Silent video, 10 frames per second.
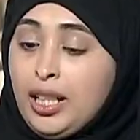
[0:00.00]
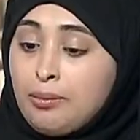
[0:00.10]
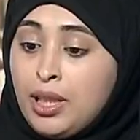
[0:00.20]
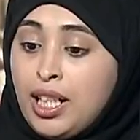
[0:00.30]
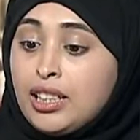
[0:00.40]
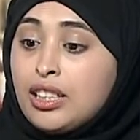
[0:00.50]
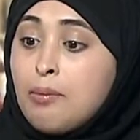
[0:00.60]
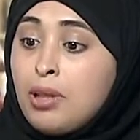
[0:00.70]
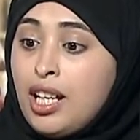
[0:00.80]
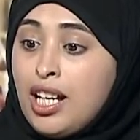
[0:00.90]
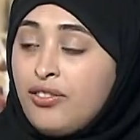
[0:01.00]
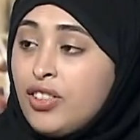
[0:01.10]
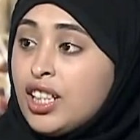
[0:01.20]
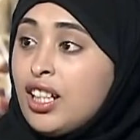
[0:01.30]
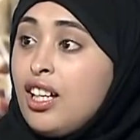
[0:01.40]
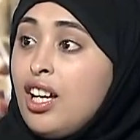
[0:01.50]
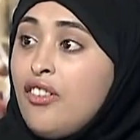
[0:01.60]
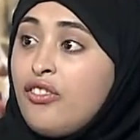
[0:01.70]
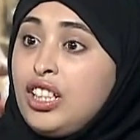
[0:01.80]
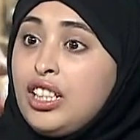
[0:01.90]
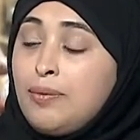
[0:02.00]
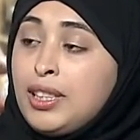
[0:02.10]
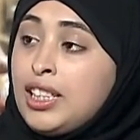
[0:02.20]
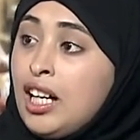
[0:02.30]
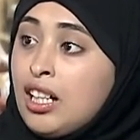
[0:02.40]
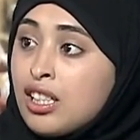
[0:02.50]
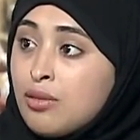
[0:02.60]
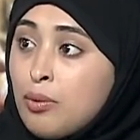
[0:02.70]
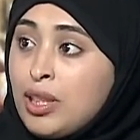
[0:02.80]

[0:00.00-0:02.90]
اذا حد بغى يطبق هالفكره في المدارس،